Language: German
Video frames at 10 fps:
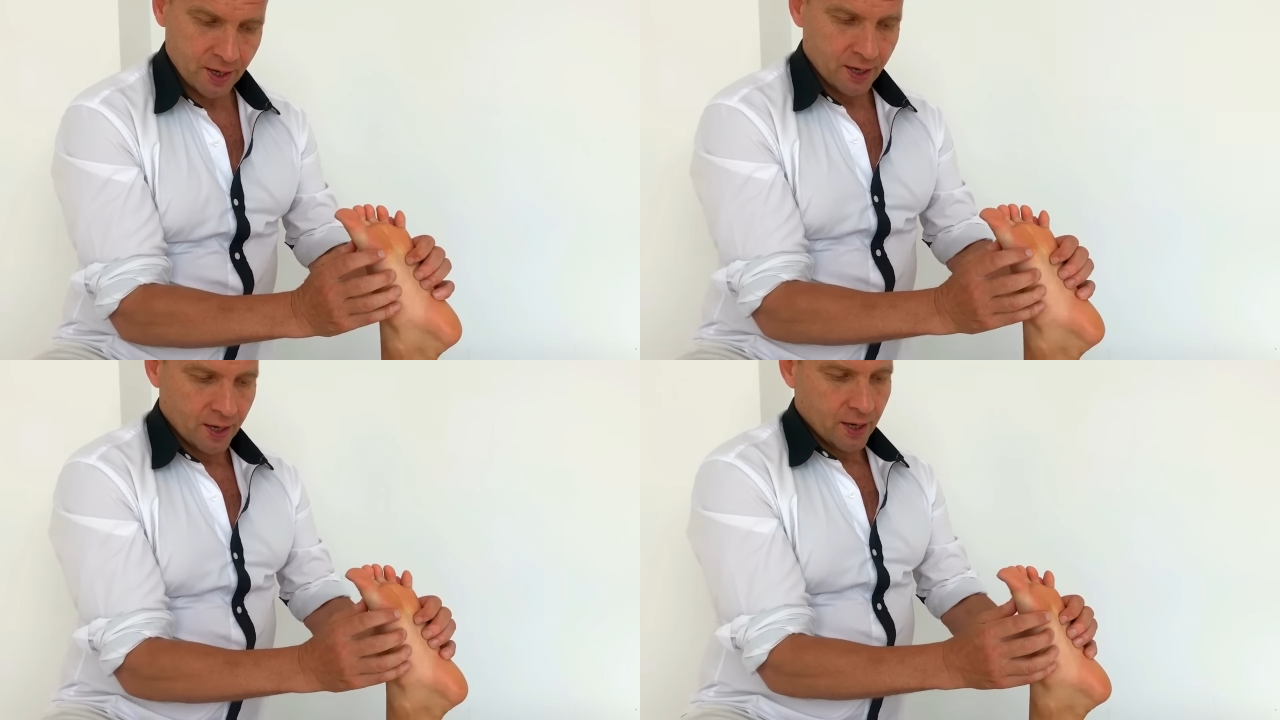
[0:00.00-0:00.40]

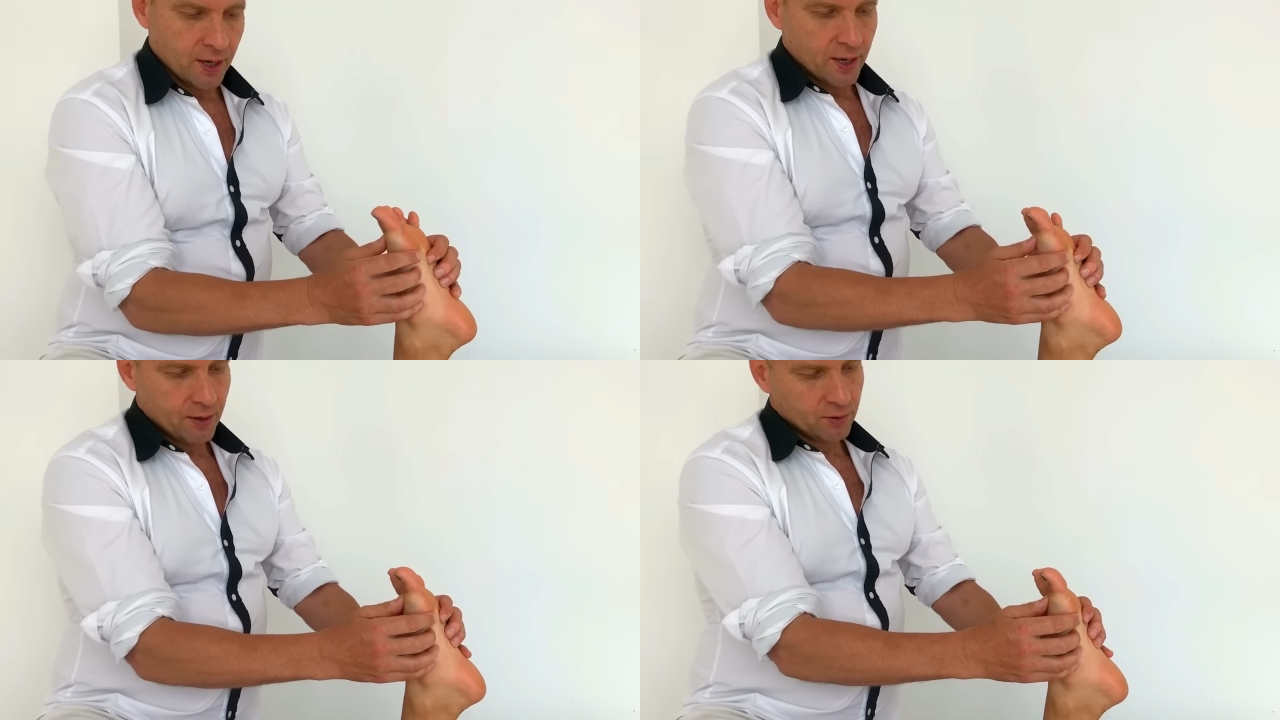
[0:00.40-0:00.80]
ganz
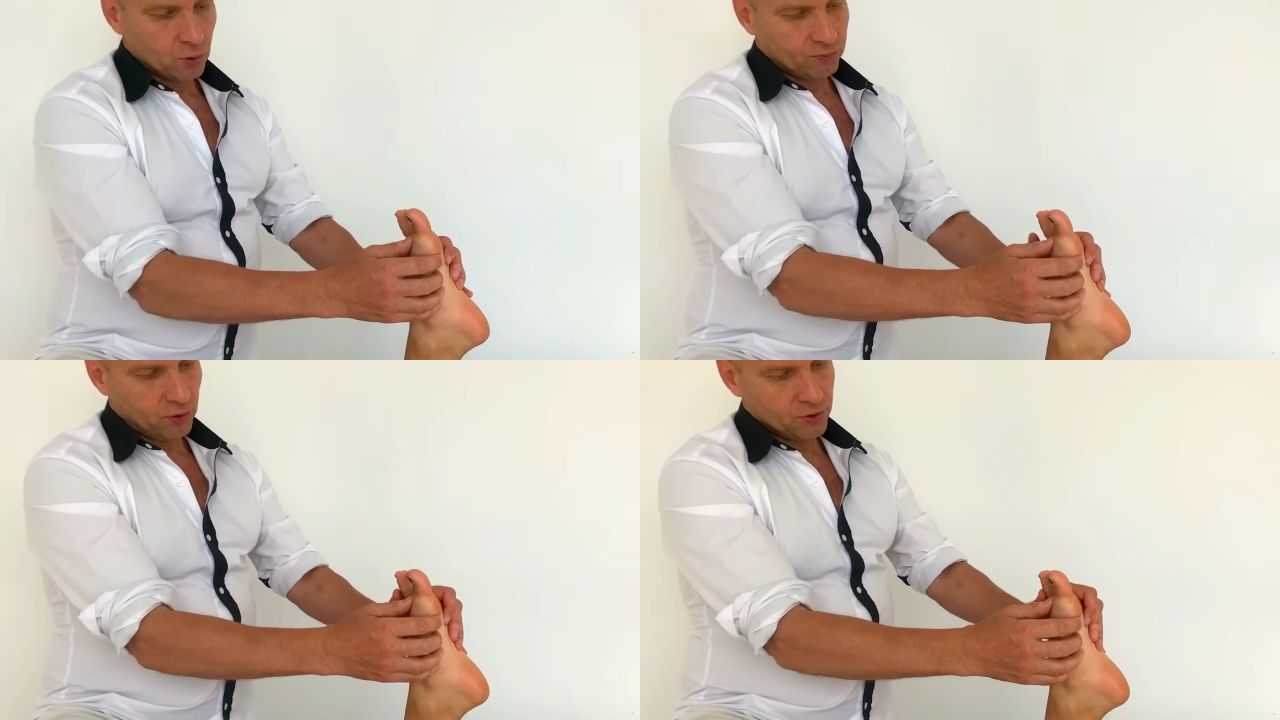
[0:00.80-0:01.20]

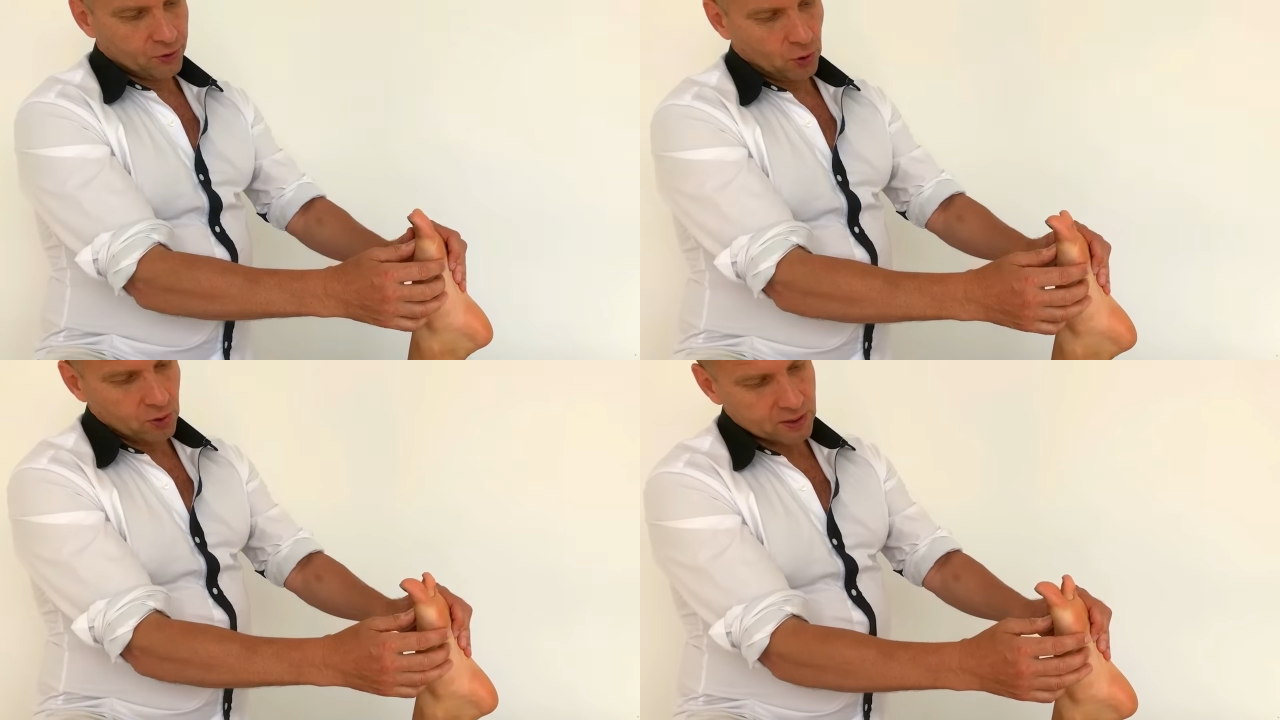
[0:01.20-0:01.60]

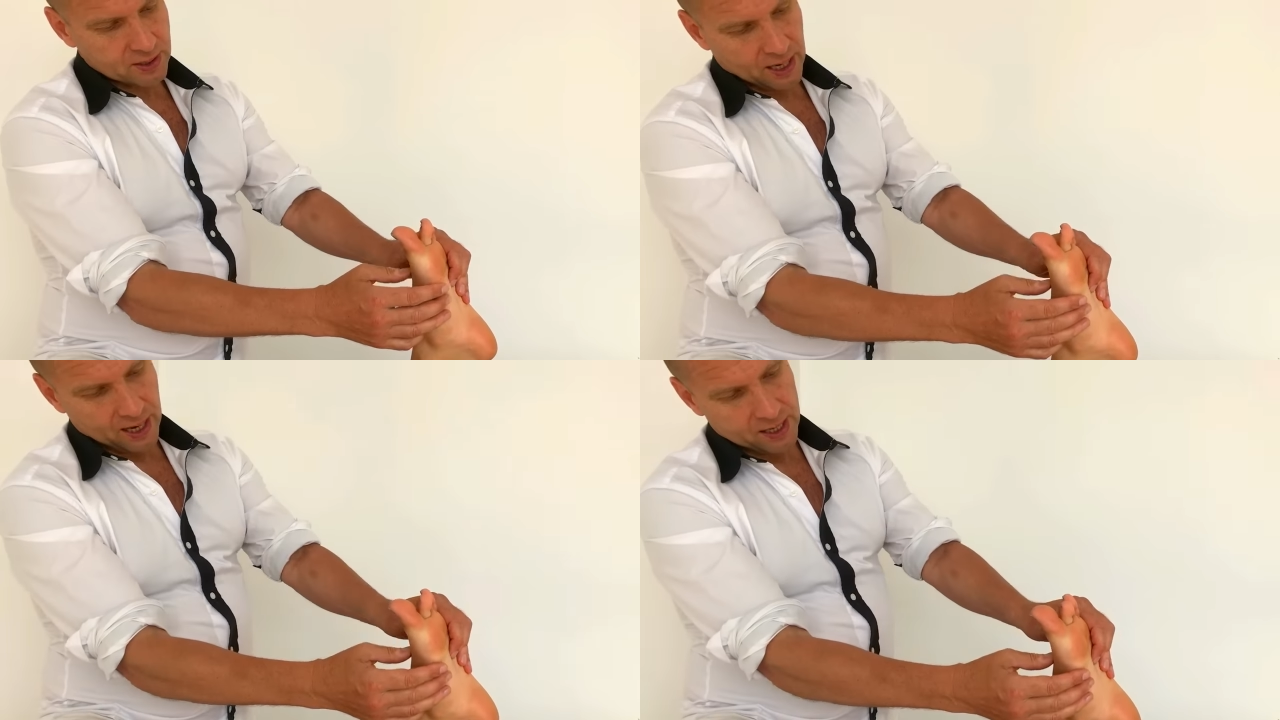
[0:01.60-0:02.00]
ausgeführt,
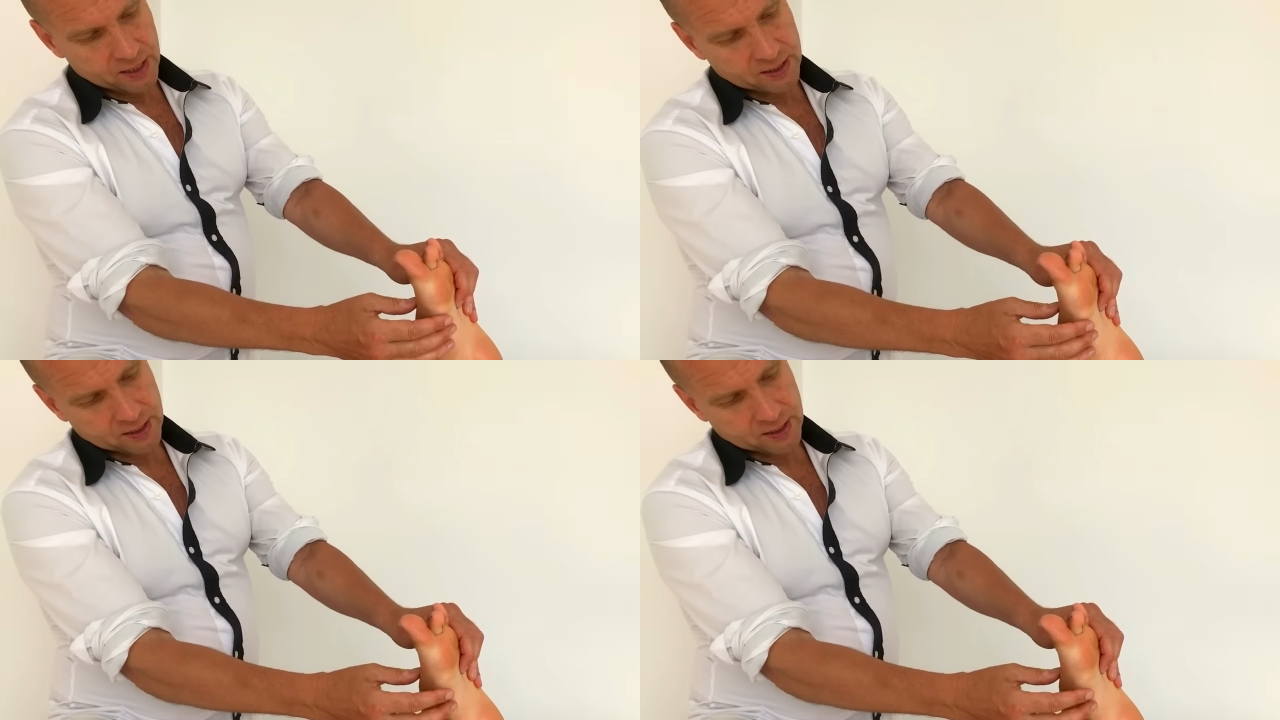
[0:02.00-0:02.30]
weil